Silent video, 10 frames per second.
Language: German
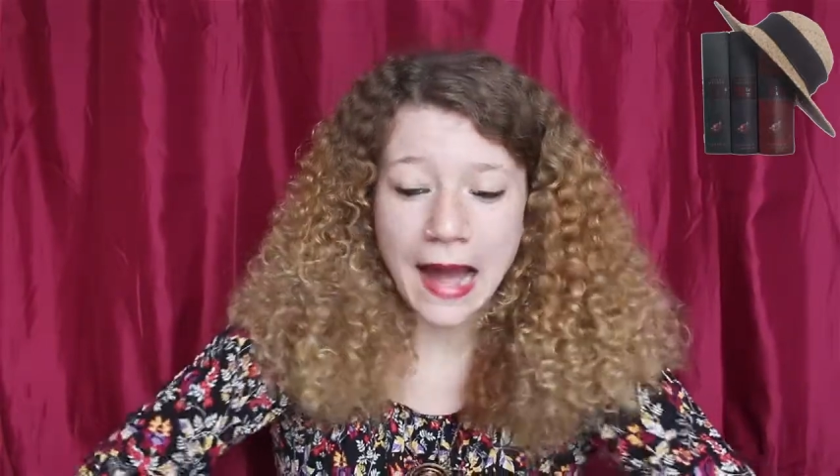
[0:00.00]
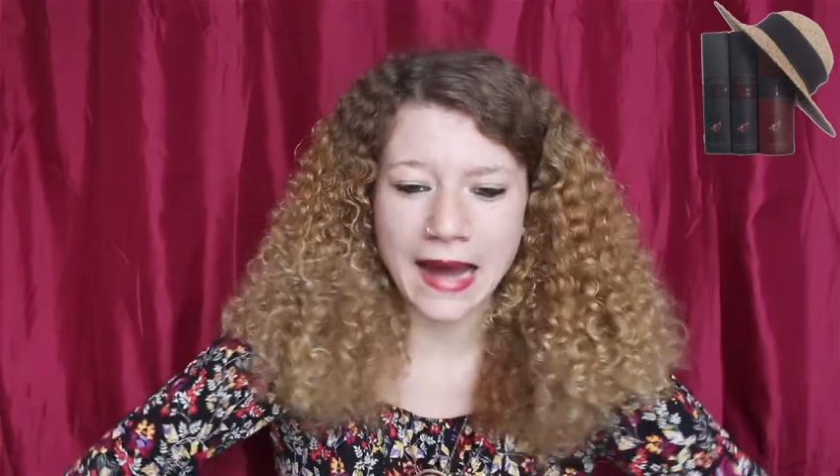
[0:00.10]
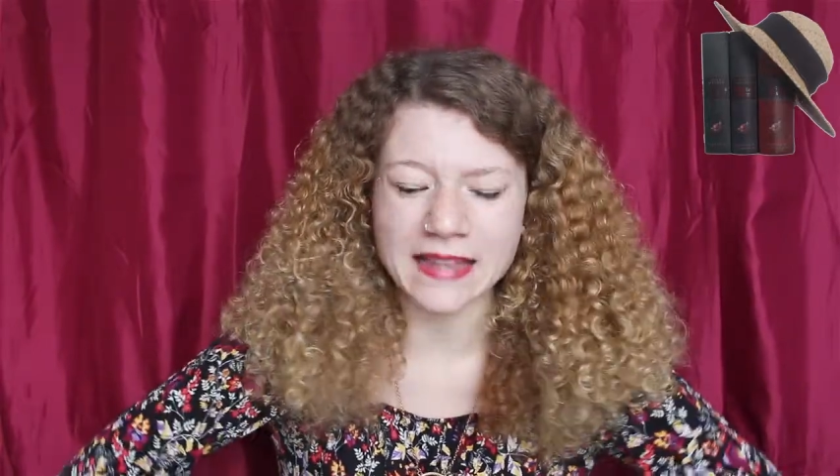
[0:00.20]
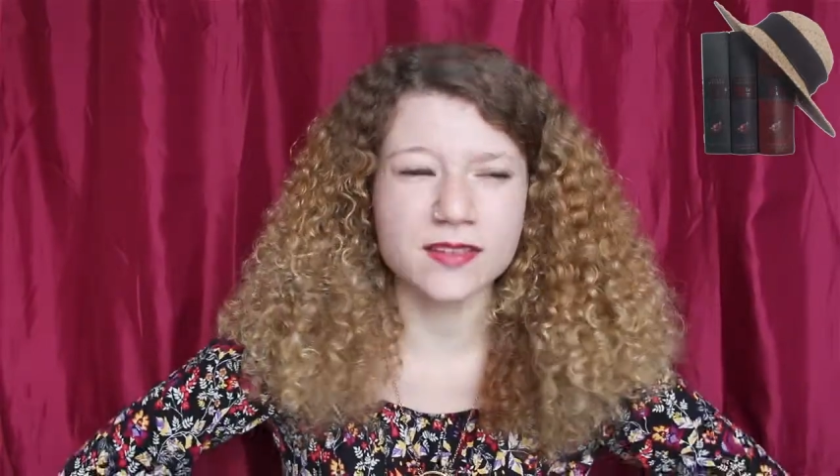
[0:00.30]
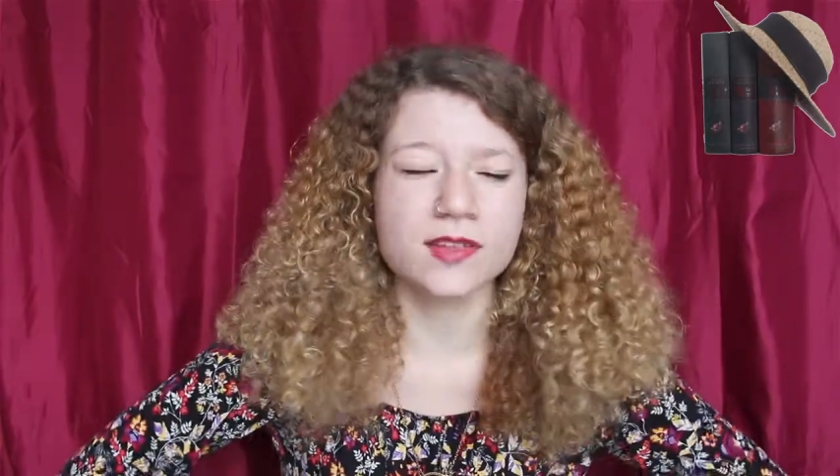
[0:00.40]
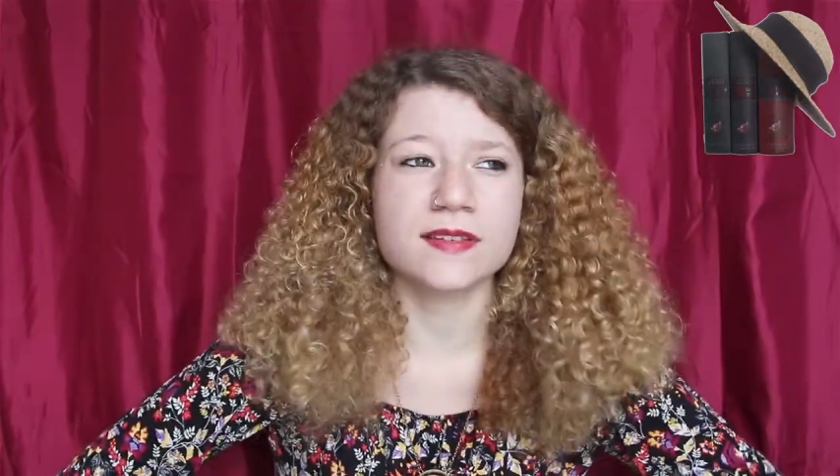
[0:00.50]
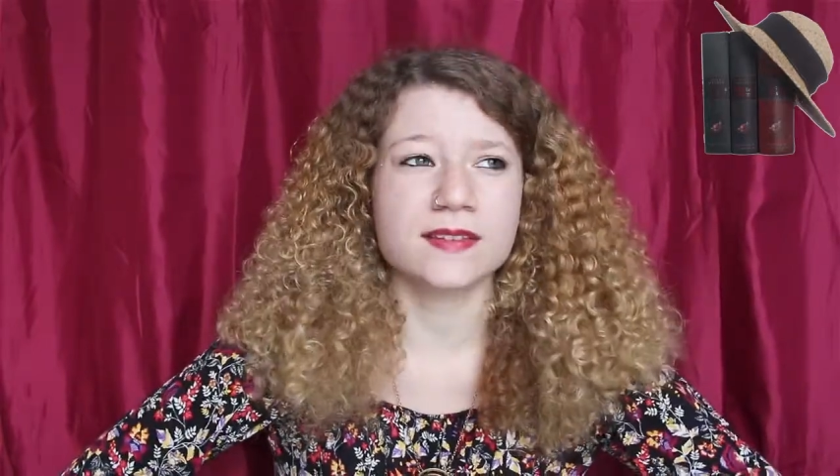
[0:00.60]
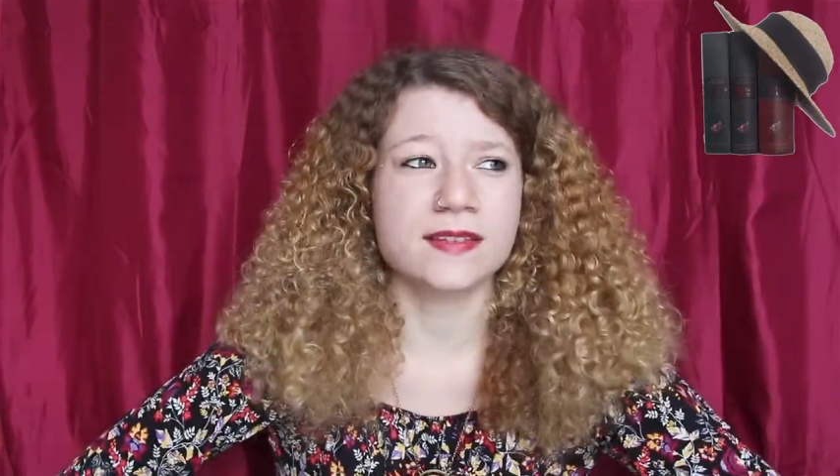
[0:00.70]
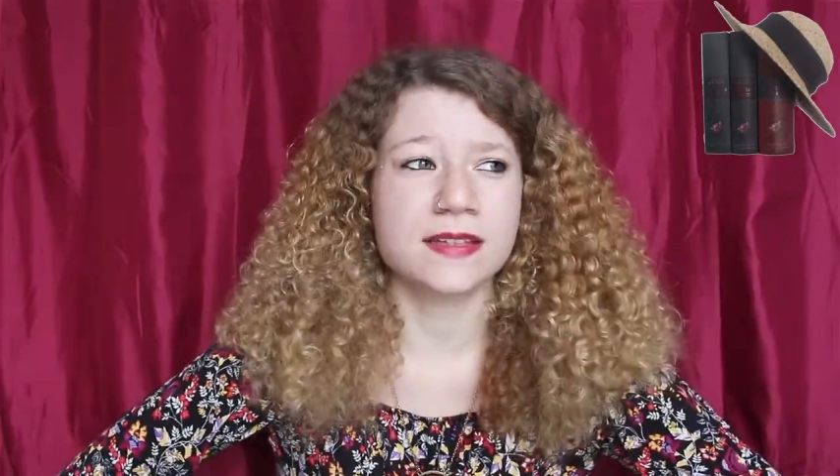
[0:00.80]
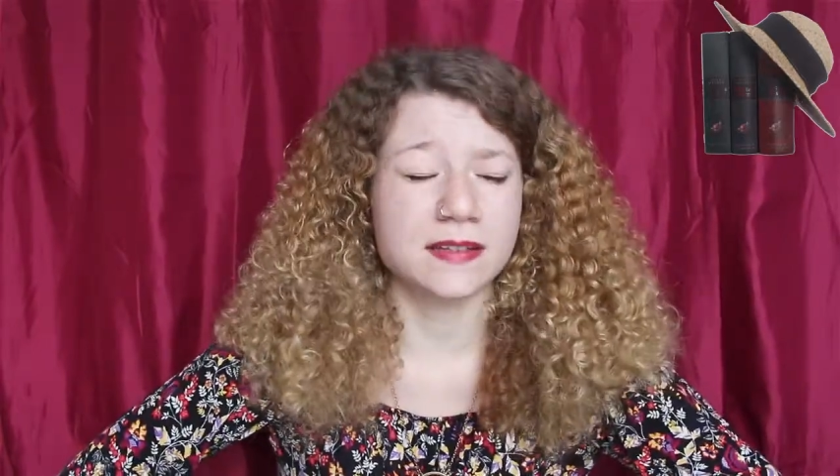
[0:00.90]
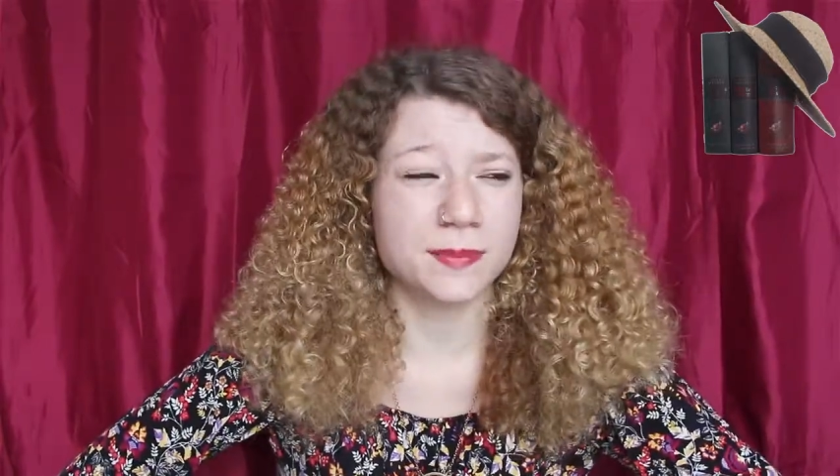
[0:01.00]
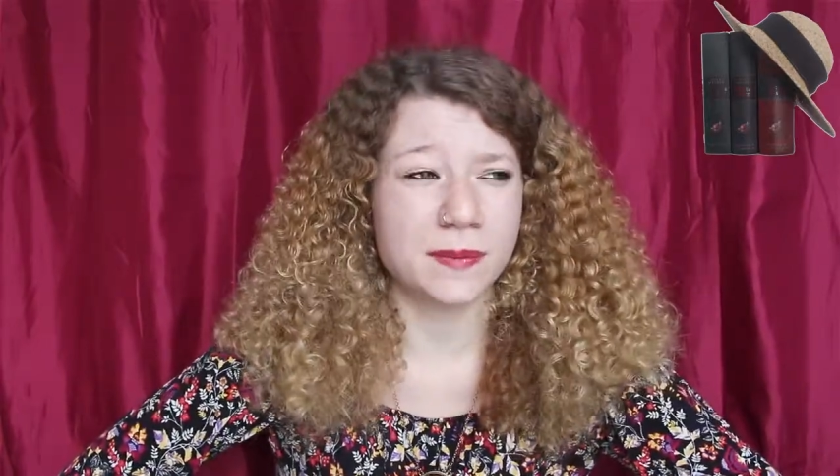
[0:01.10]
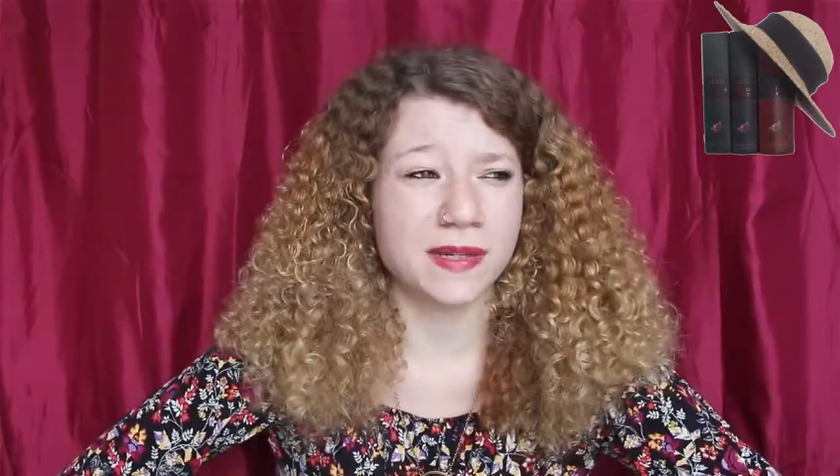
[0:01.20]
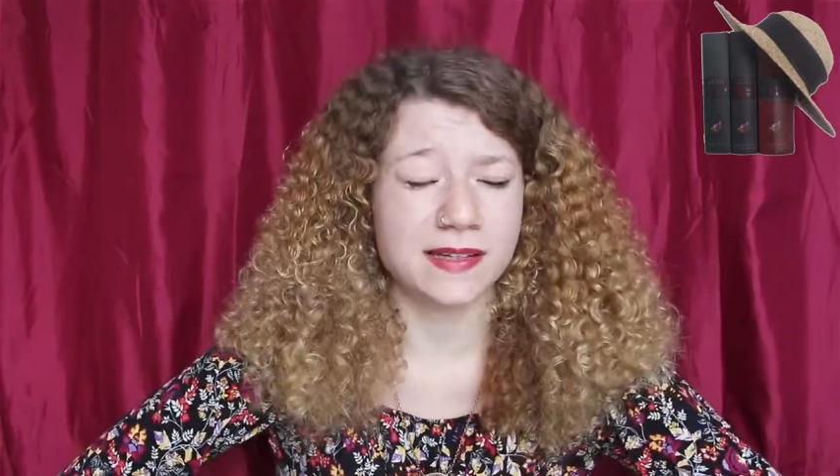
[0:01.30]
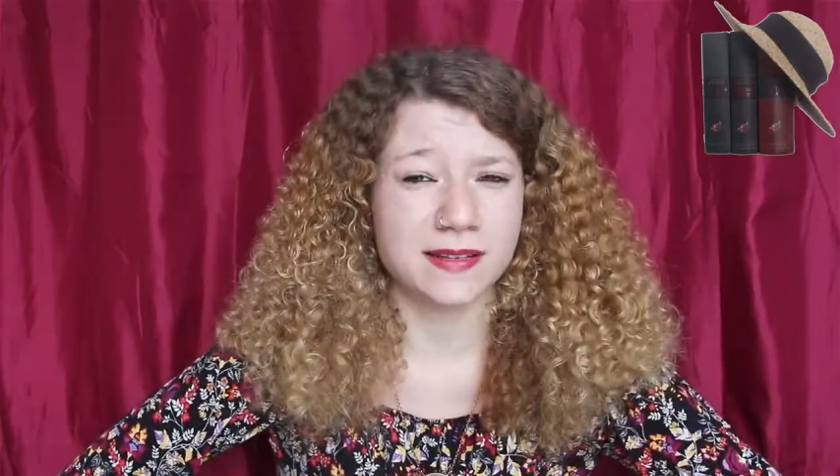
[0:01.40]
Ansonsten ist bei
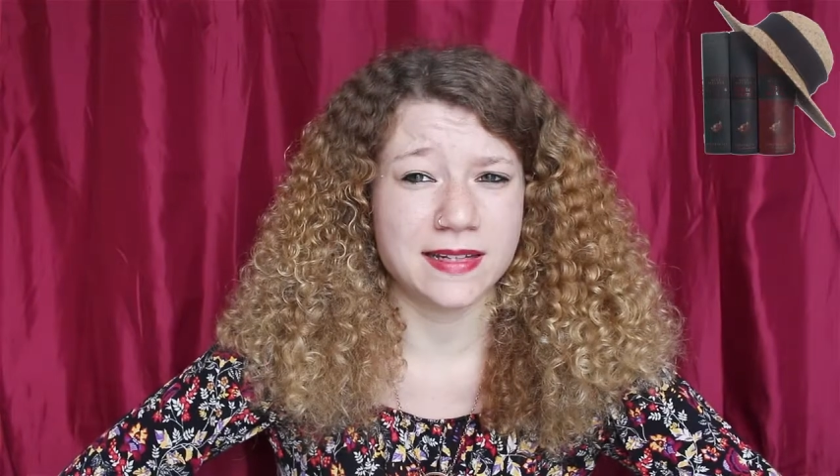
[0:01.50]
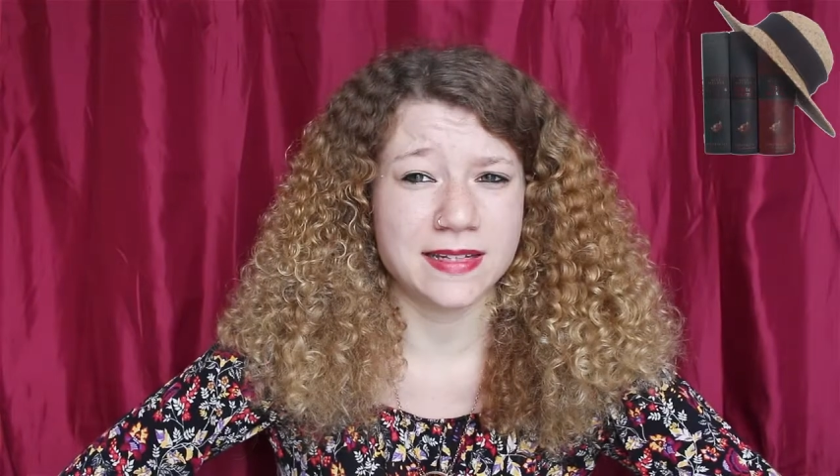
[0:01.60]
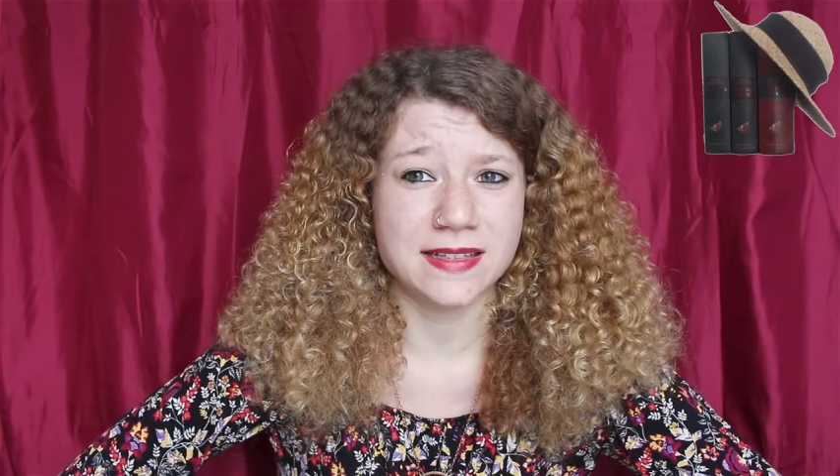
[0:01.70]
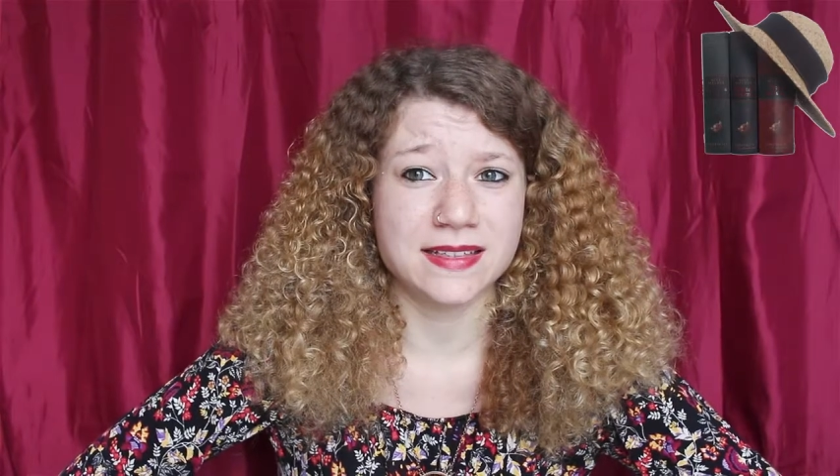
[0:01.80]
mir tatsächlich